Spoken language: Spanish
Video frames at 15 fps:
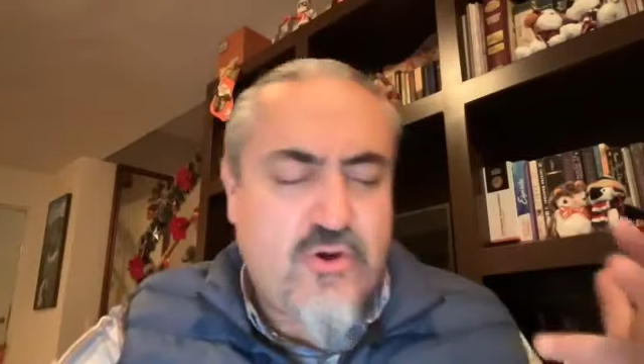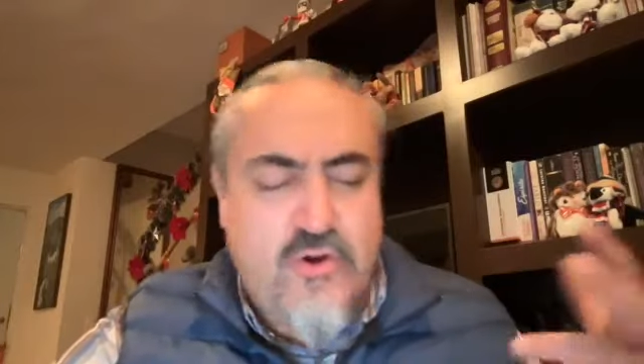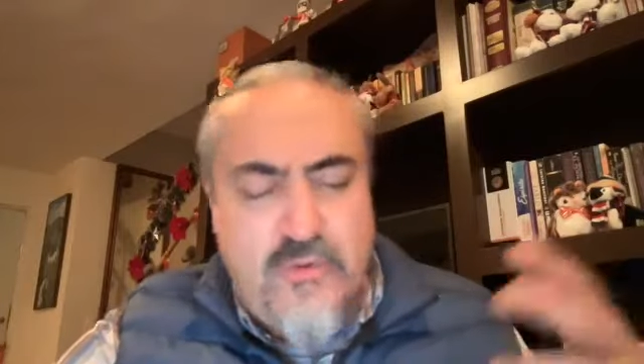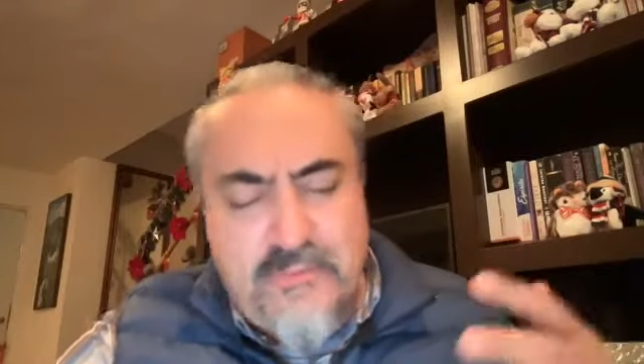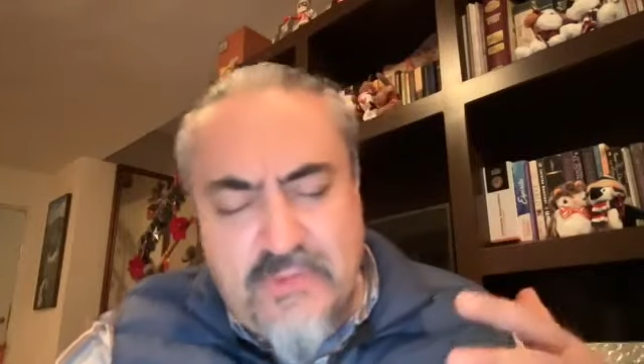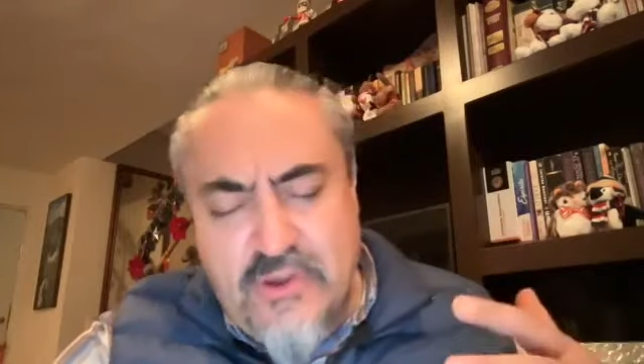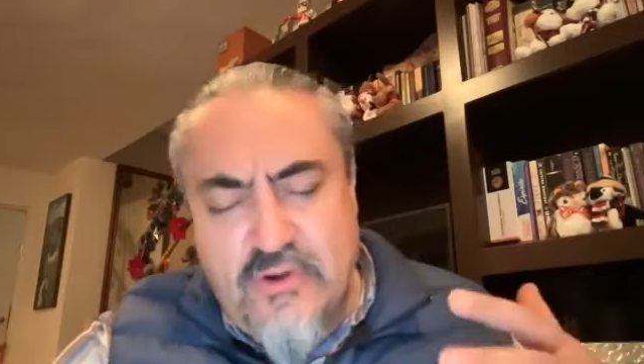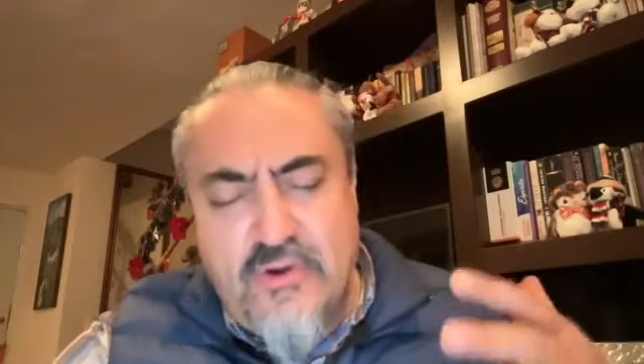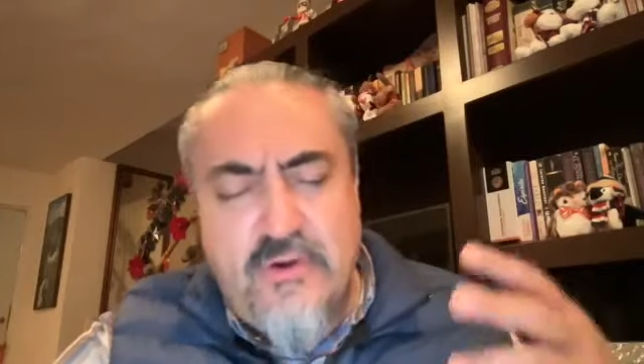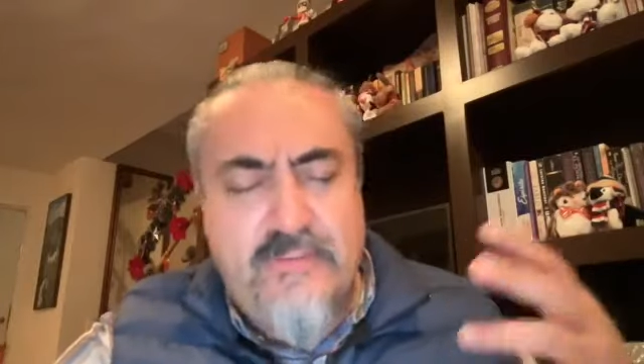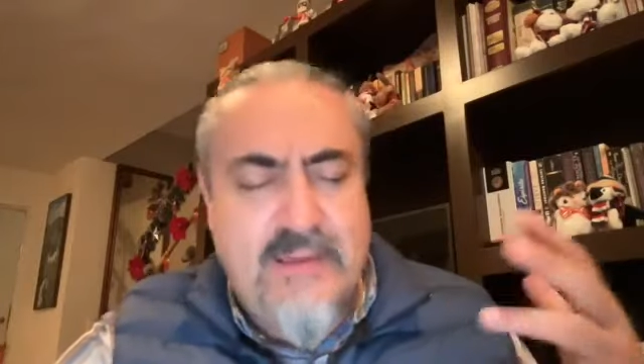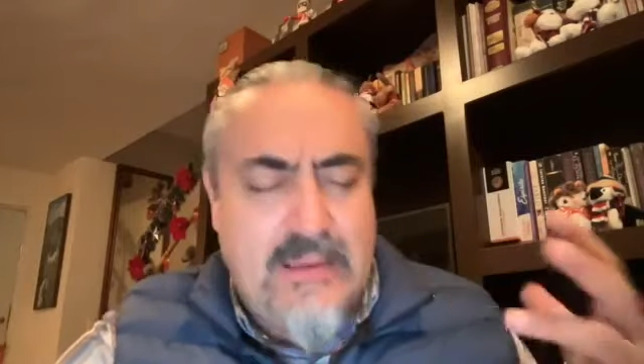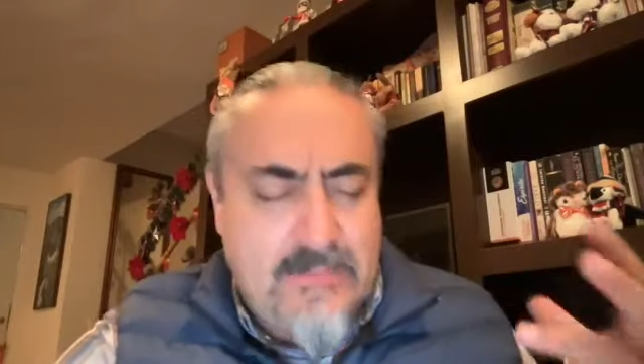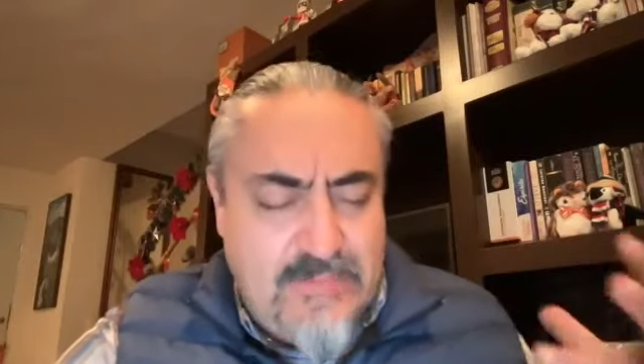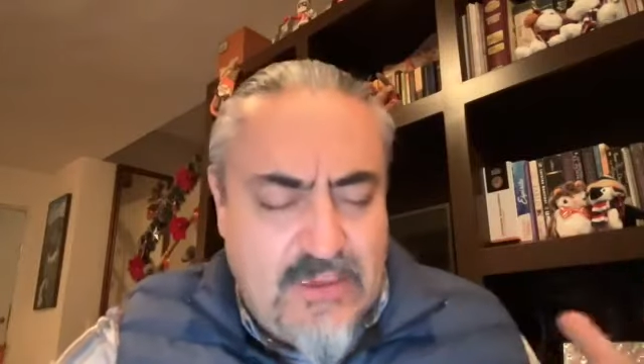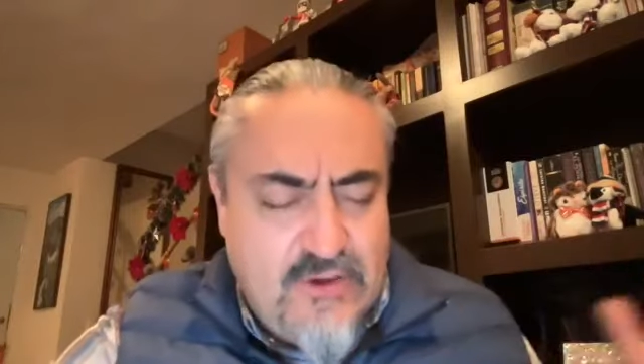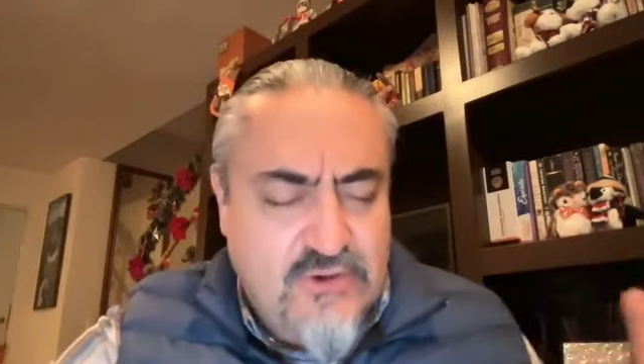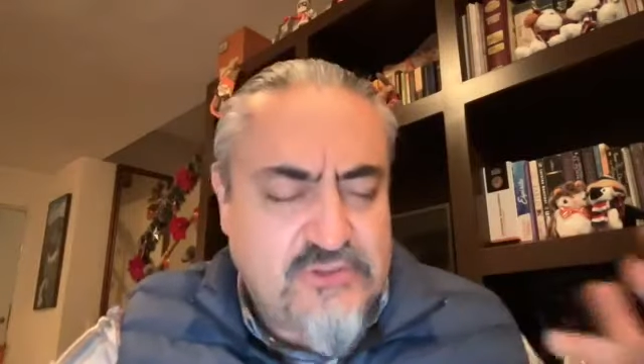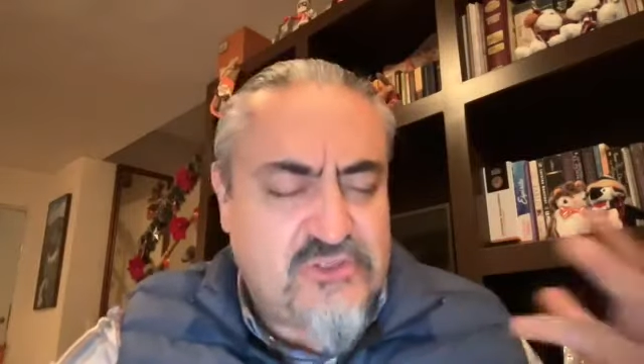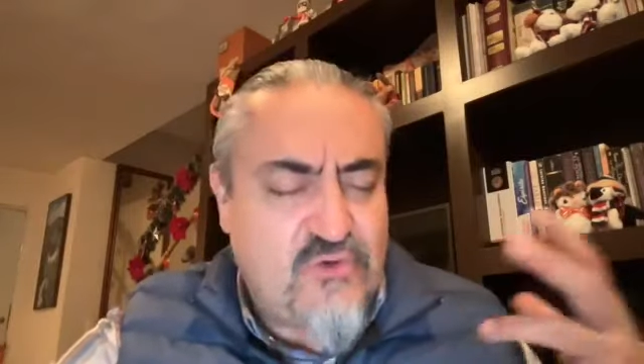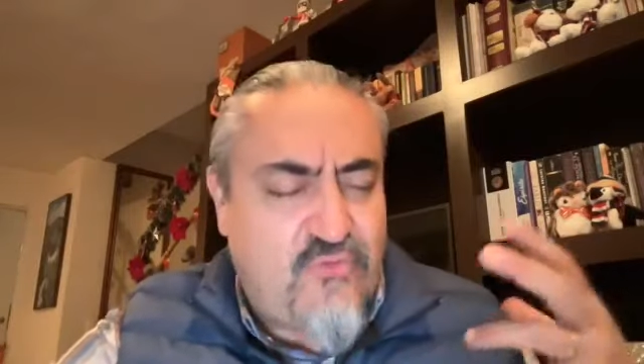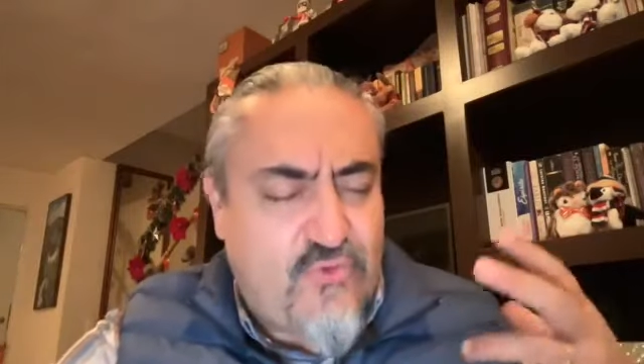comió, bebió,
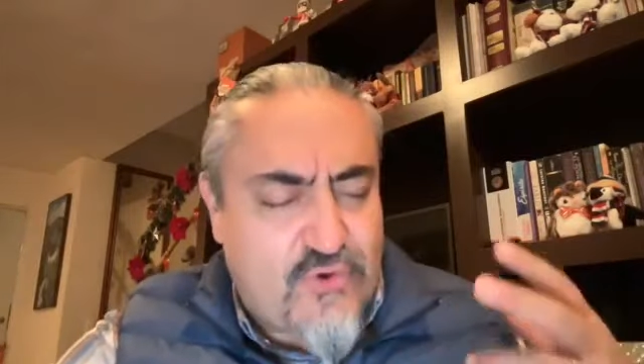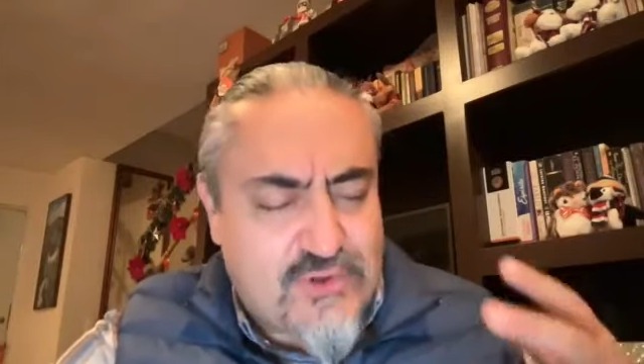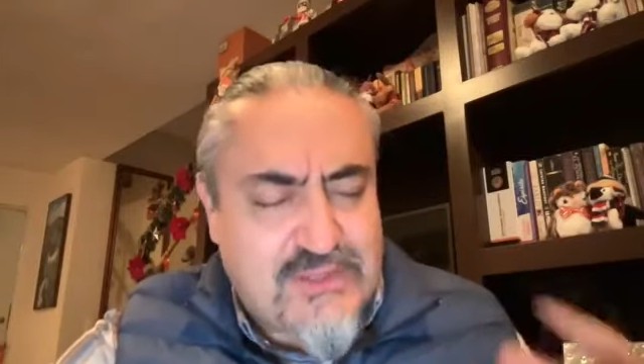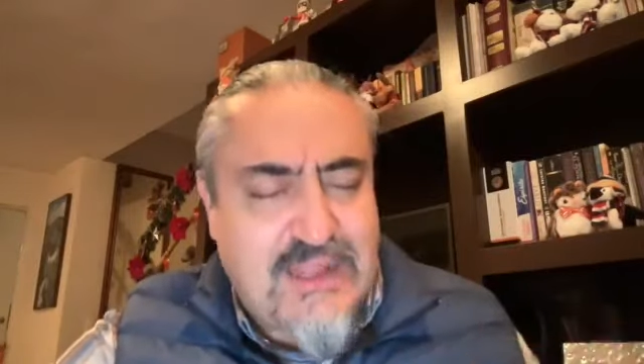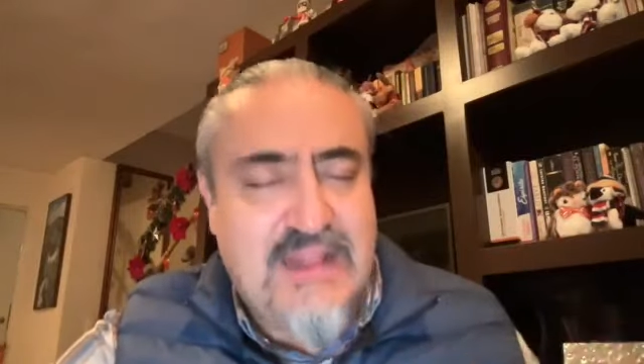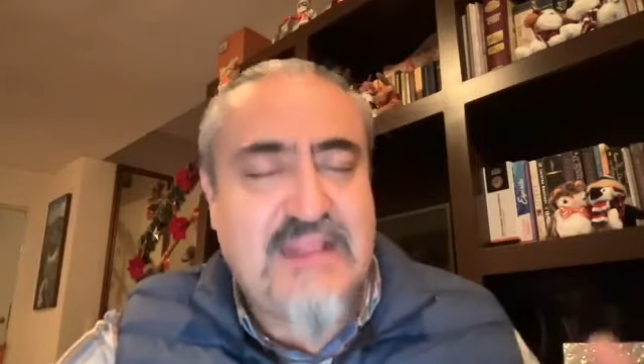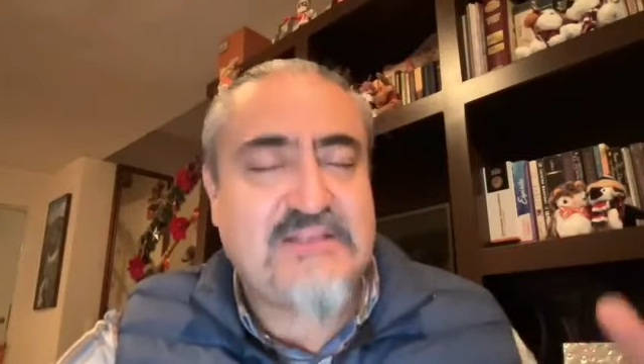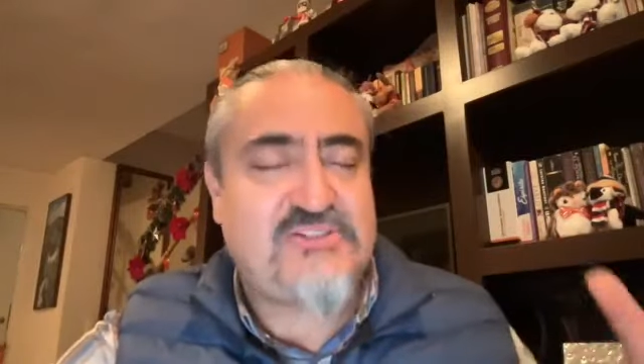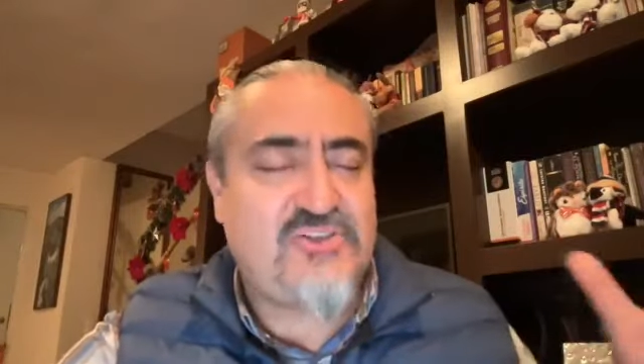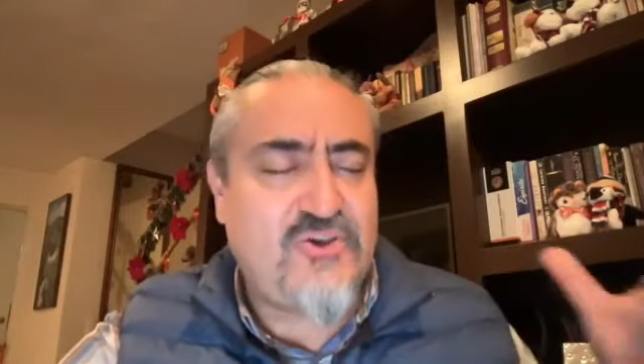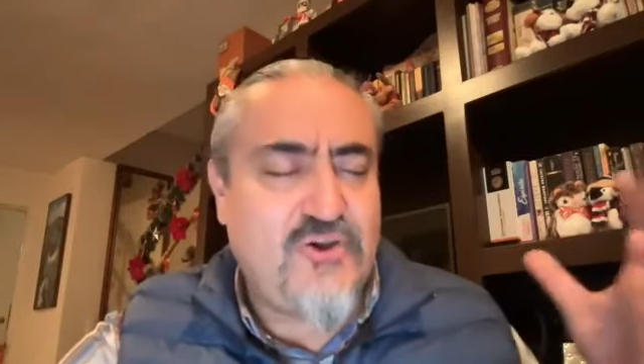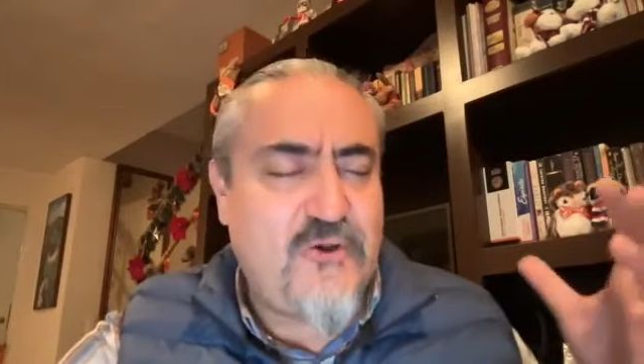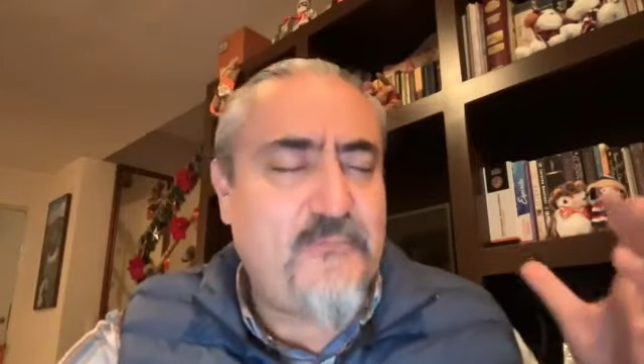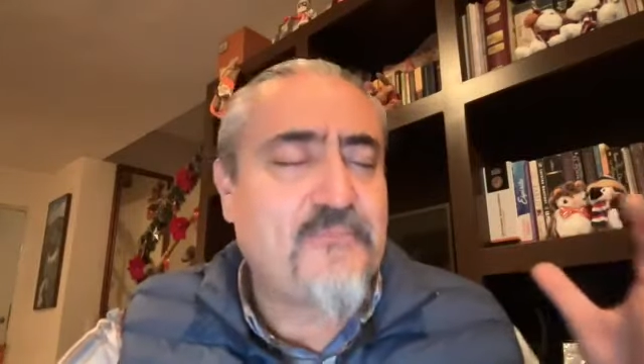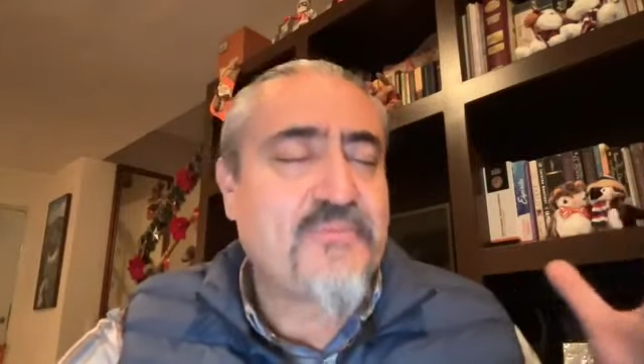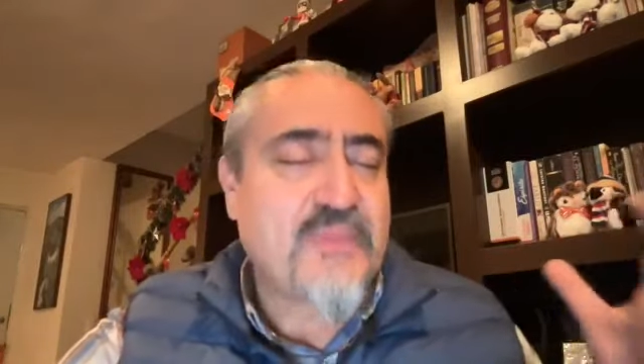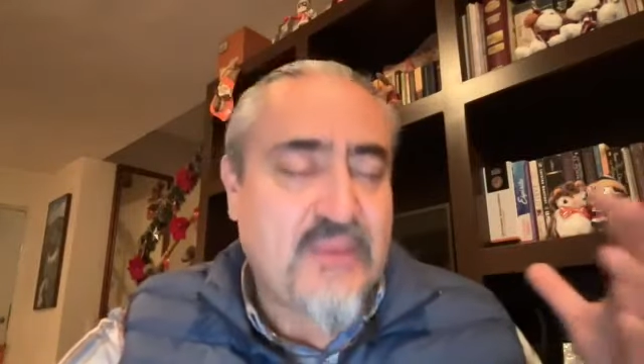se fortaleció